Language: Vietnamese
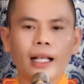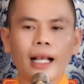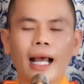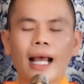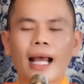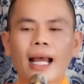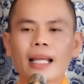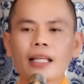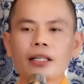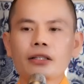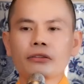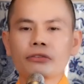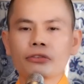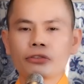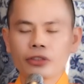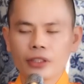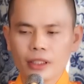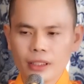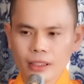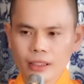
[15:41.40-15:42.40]
Cái
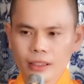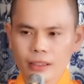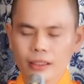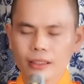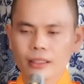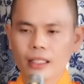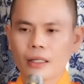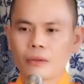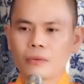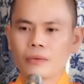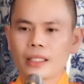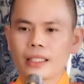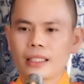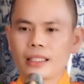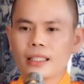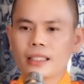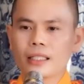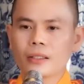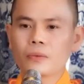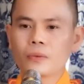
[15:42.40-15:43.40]
phước. Đồng
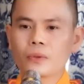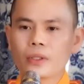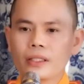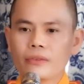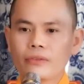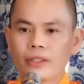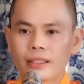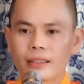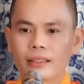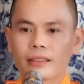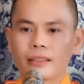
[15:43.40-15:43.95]
ý không quý Phật